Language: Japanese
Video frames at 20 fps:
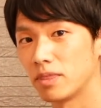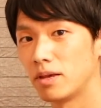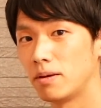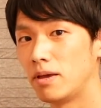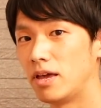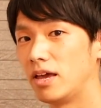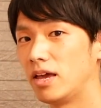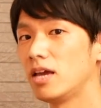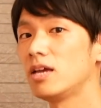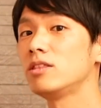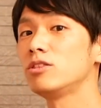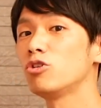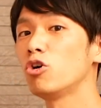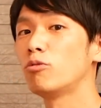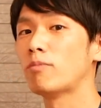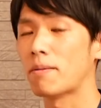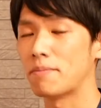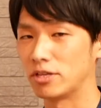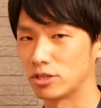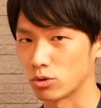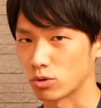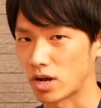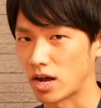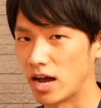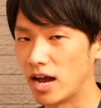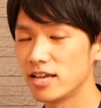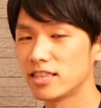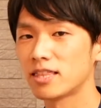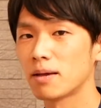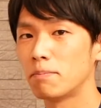えー、エンドウ豆とか、
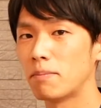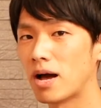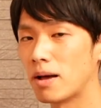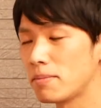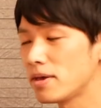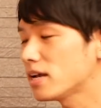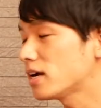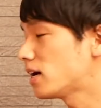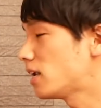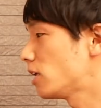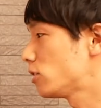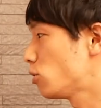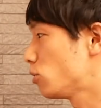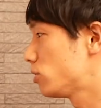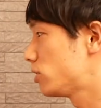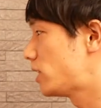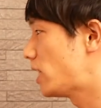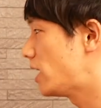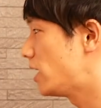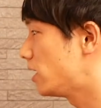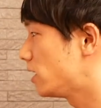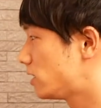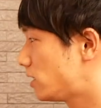ああいった豆から取って